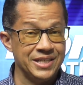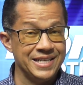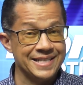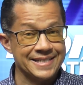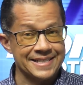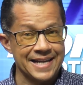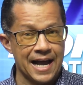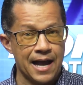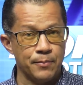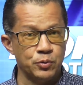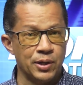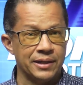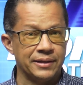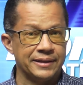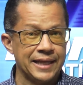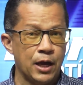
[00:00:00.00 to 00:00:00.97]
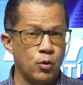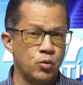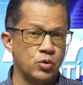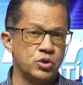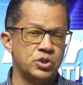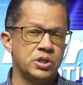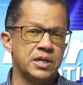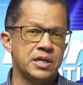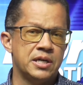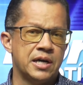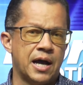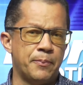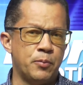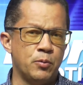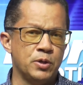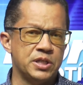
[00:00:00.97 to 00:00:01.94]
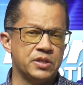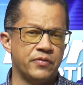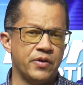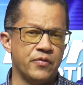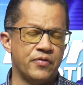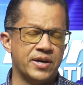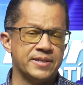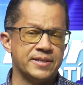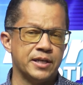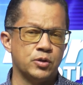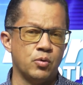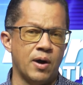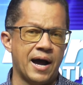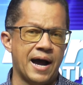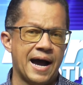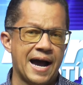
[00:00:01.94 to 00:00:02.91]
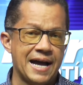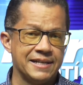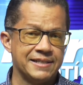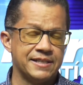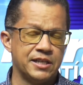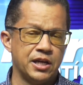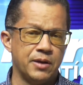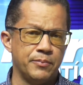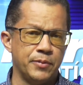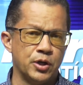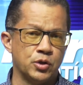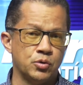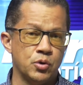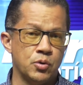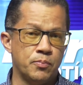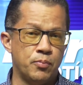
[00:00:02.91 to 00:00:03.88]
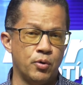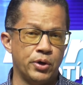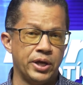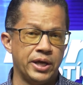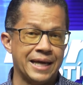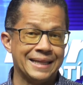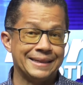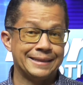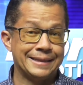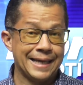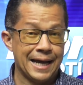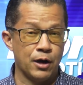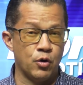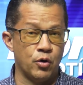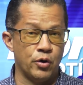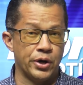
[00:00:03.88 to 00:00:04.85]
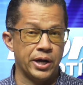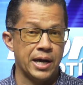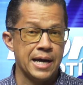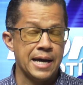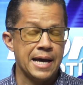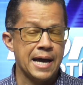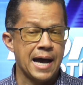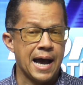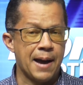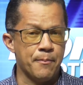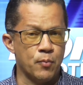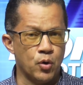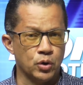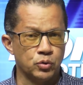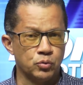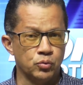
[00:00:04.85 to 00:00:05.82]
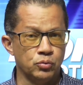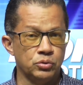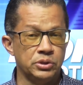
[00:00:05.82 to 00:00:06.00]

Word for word: E de sábado até hoje, a polícia vem fazendo rastreamento, porém até agora a moto